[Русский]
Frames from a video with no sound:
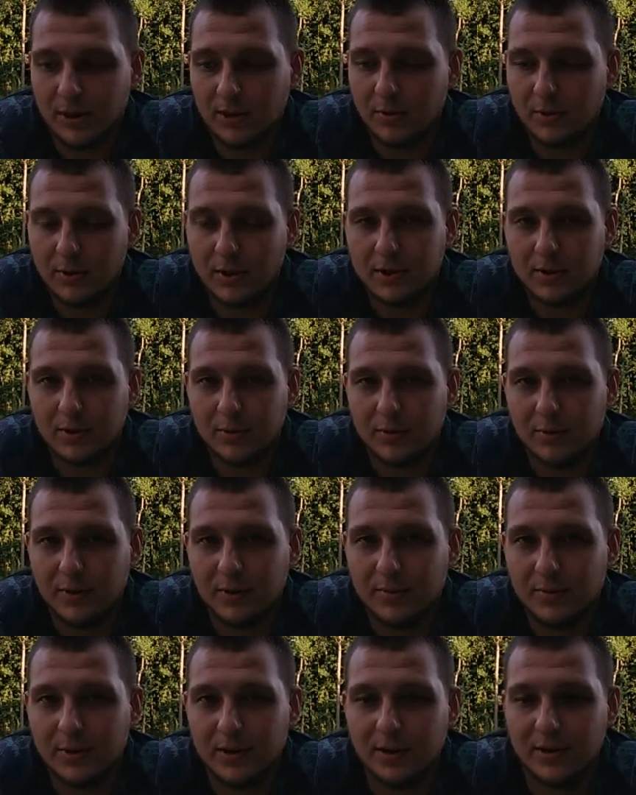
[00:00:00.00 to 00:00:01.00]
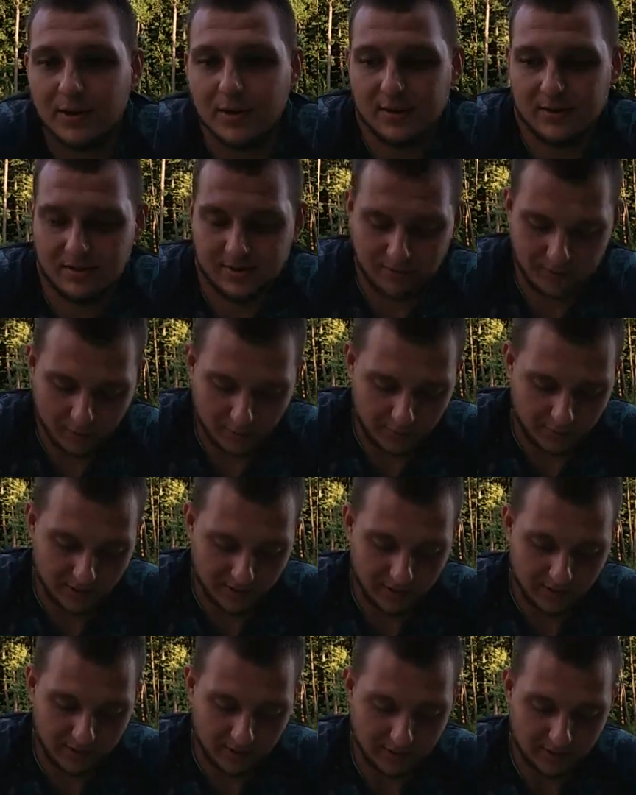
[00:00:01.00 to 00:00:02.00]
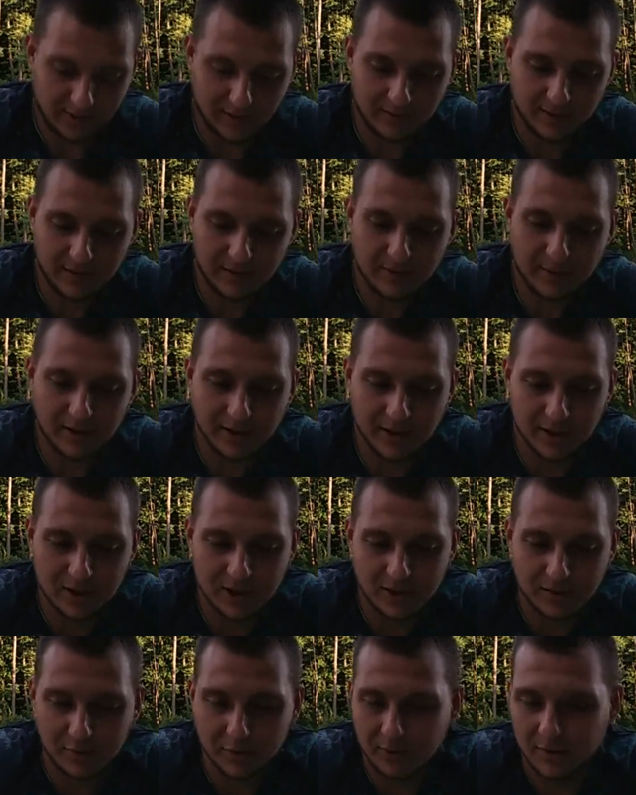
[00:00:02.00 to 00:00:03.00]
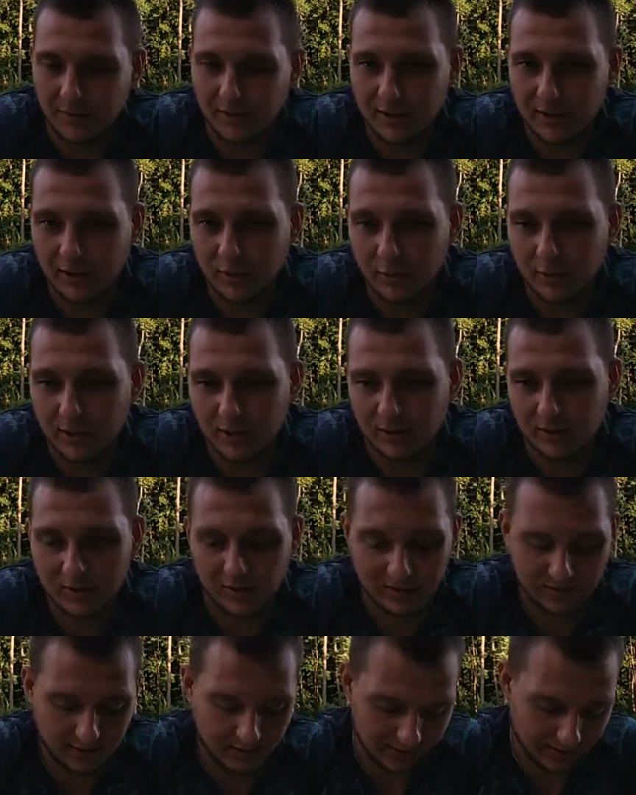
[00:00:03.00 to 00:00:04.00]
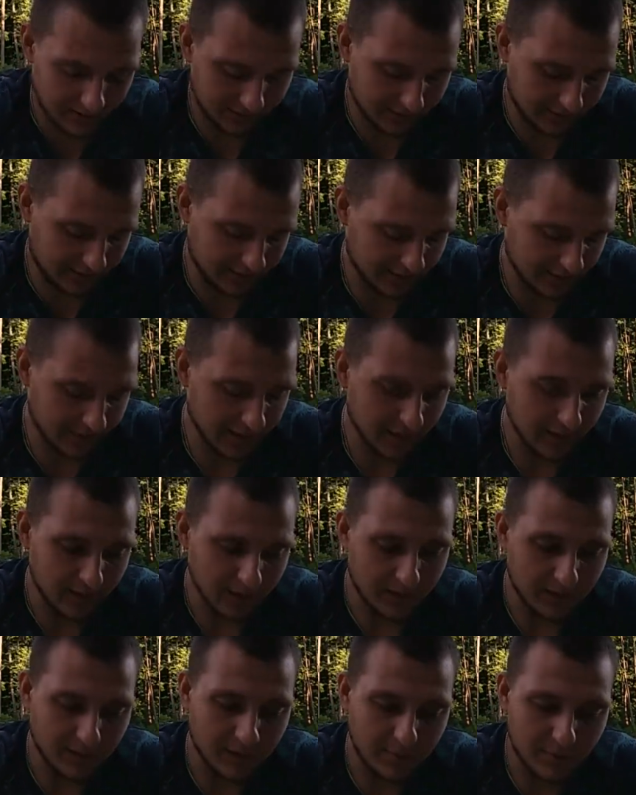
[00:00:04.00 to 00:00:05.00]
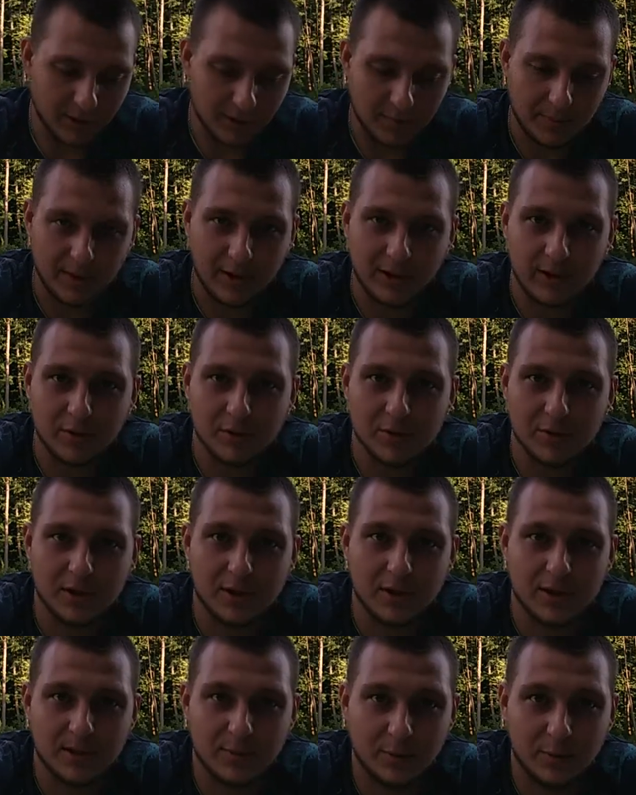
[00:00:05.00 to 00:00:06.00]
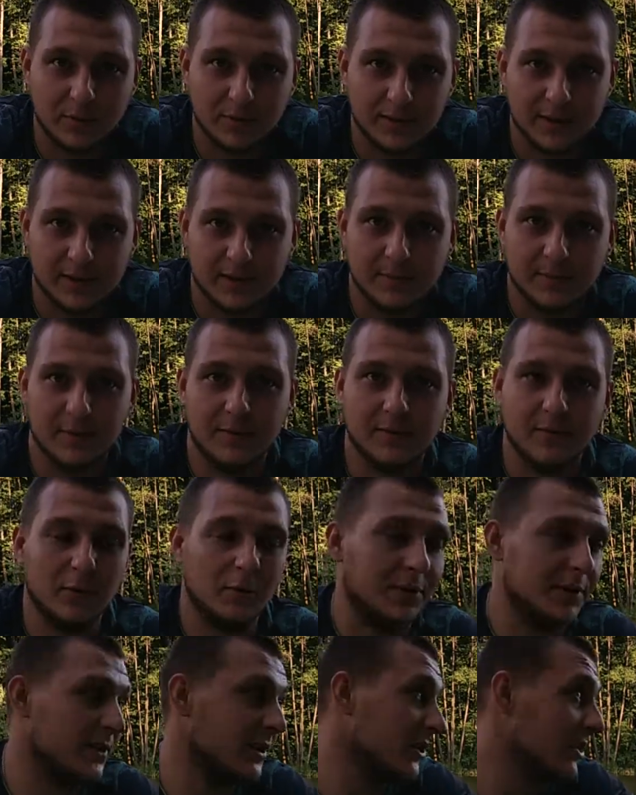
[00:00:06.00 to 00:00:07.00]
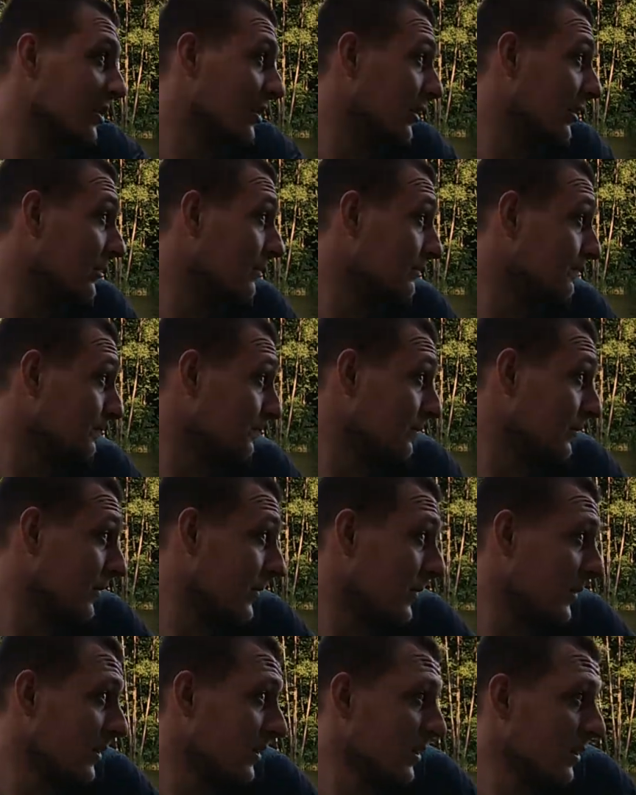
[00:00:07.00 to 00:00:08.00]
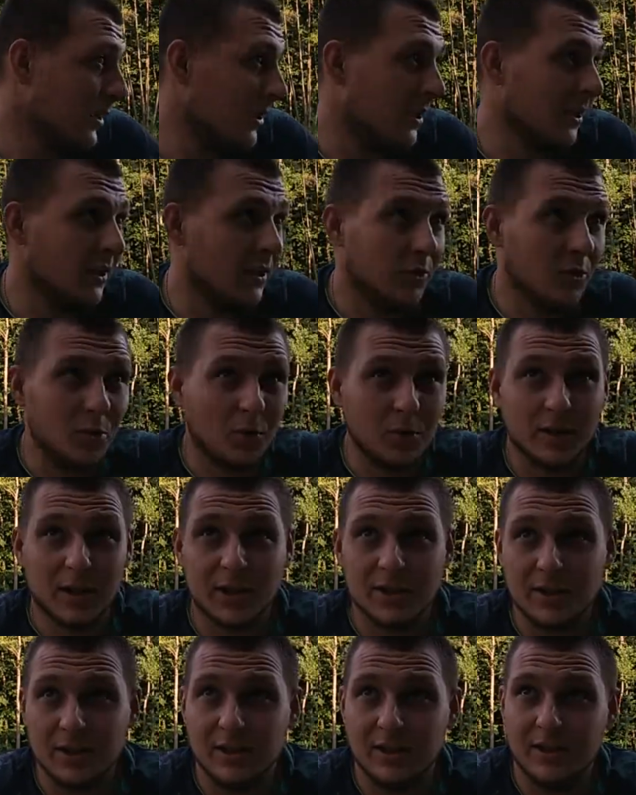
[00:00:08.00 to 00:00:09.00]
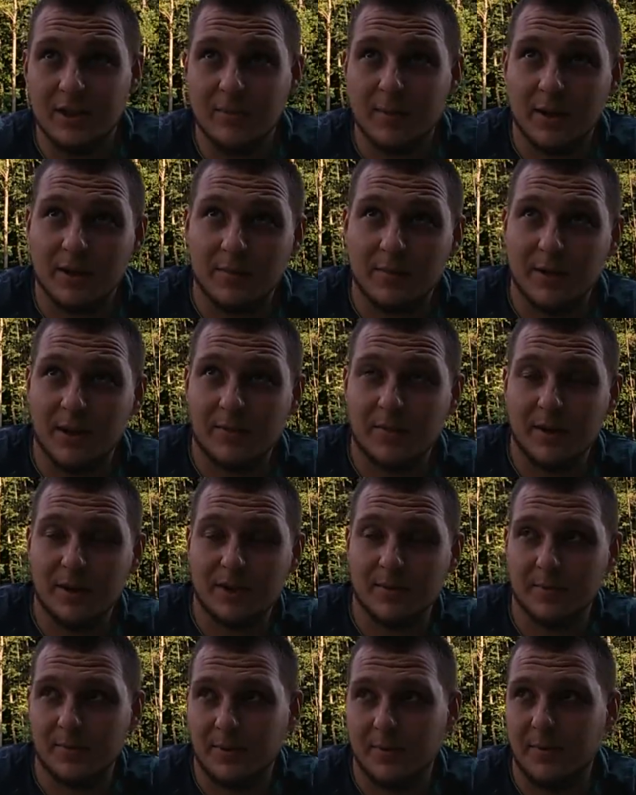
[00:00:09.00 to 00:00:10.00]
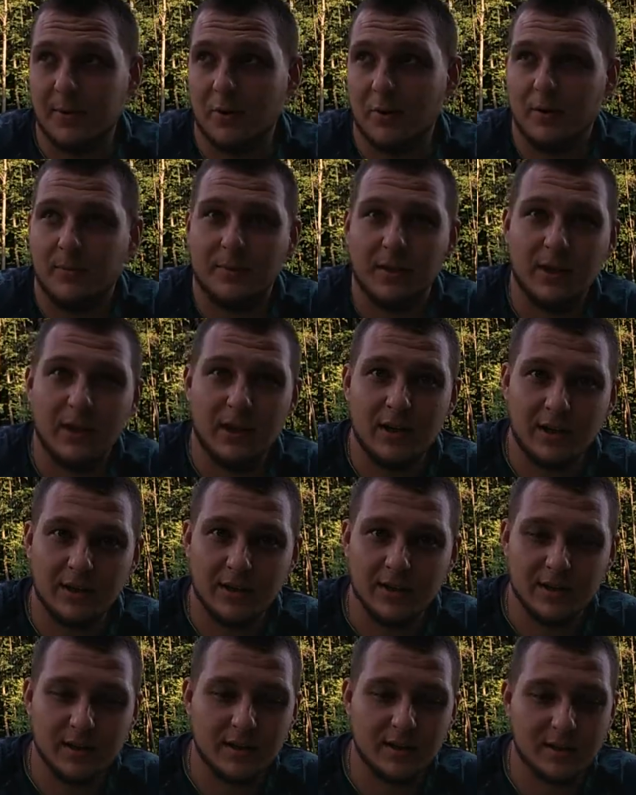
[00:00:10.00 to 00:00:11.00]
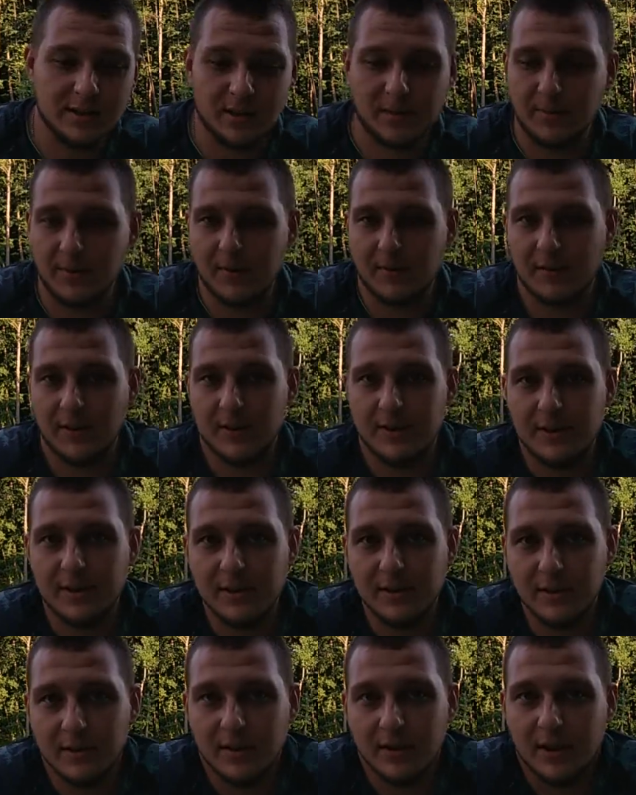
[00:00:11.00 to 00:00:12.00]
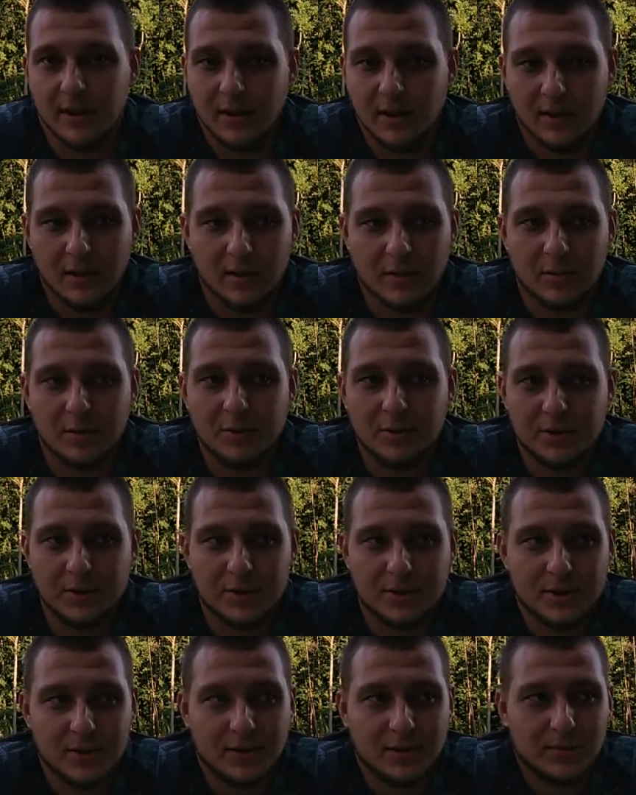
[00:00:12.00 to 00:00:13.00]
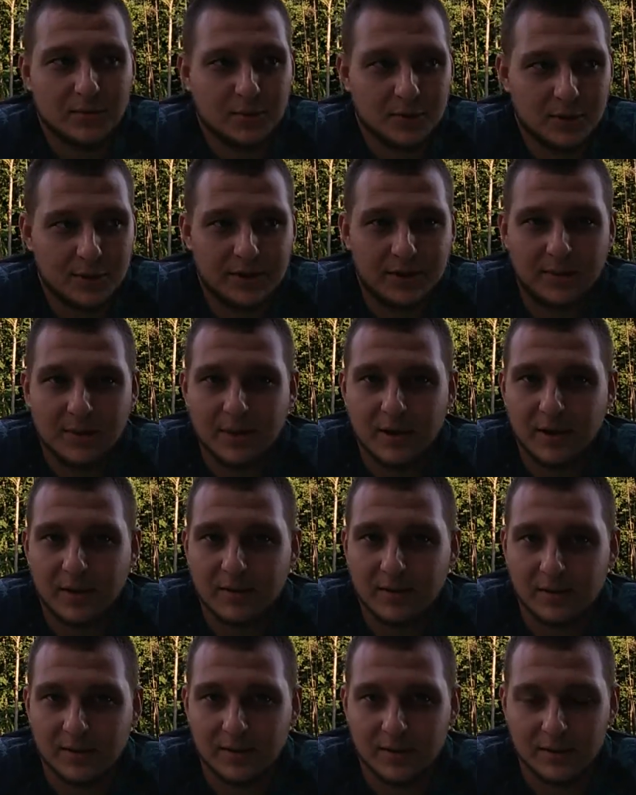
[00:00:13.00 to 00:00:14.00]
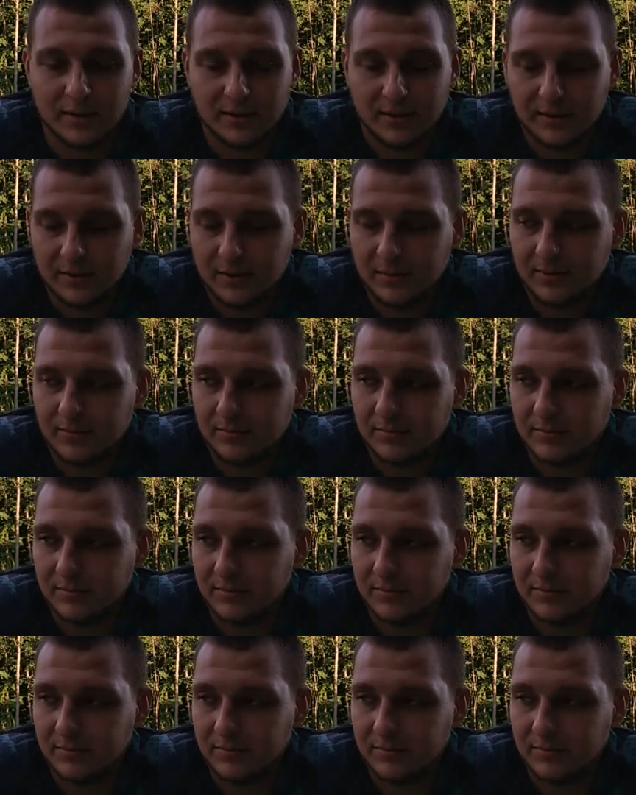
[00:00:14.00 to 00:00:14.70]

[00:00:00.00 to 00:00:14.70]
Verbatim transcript: на ура, чтобы не было опа, на, на монтажах, вот на вертолетах, на таких всех, не было прихлеста, не запутался сам поводок изначально. Ну и также, если, ребят, мы рыбачим, к примеру, там на дальних дистанциях, повостик очень сильно может забирать э,